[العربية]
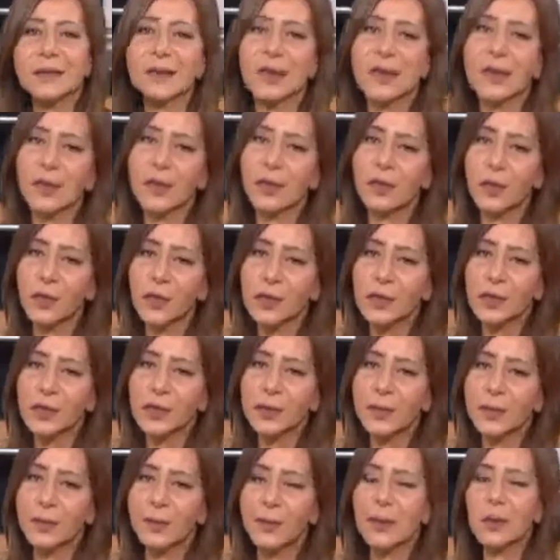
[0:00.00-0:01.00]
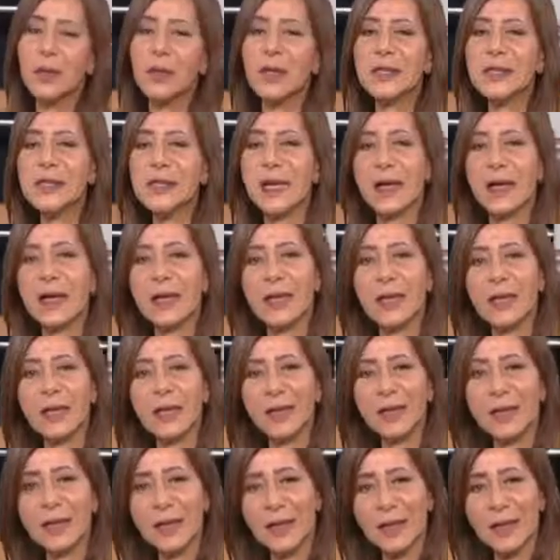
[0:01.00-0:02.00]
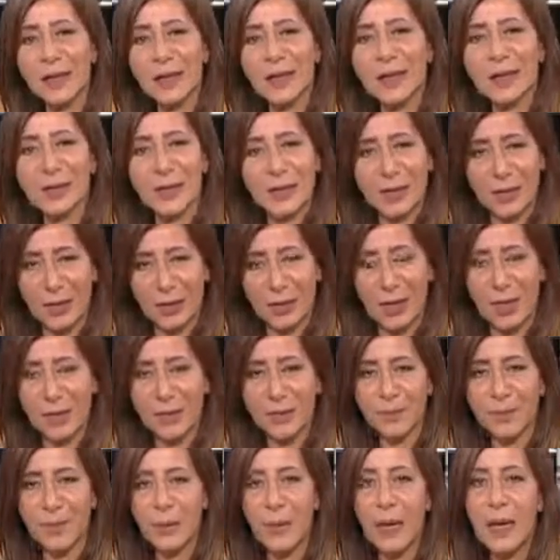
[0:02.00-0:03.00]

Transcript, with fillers: تنافس آه، بتؤدي احيانا الى الصراع